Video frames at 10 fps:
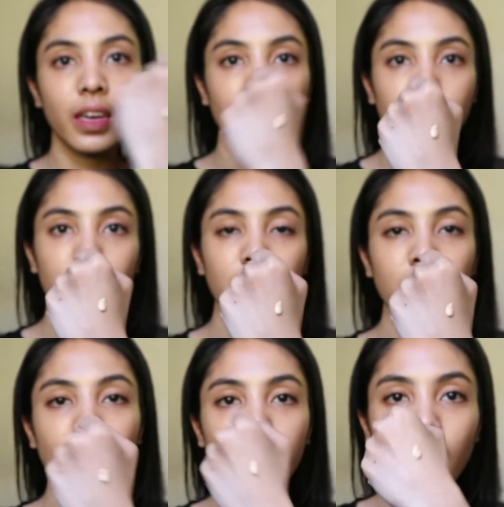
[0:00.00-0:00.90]
yang ini
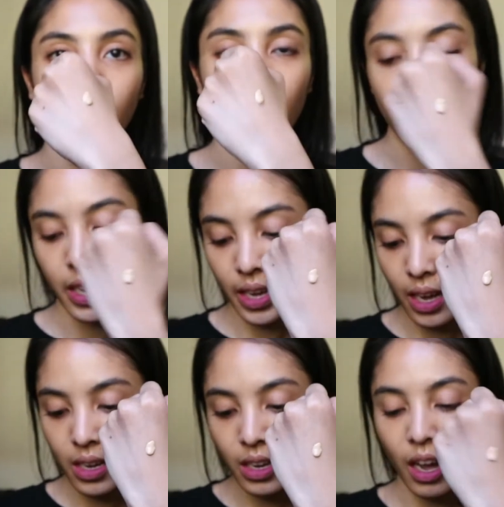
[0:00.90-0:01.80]
adalah
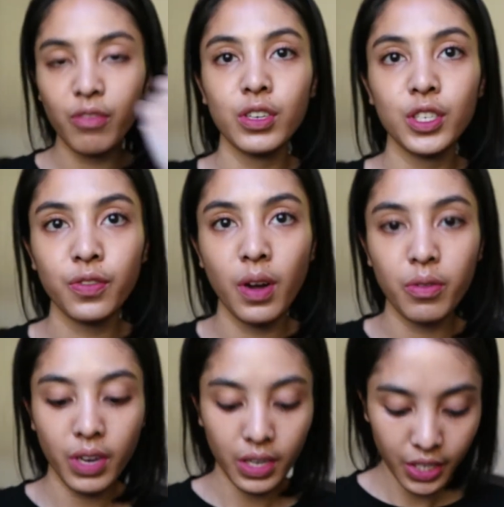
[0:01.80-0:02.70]
yang coverage
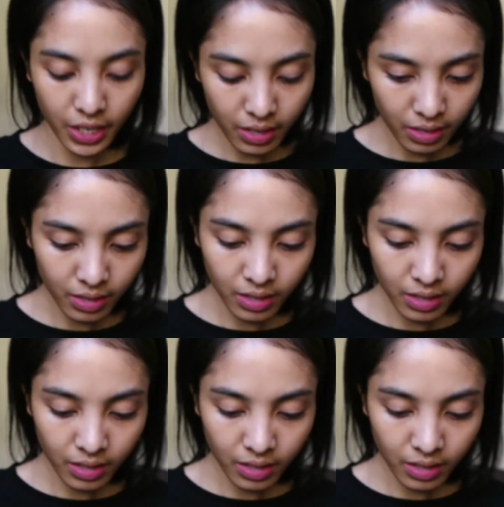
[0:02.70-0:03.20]
foundation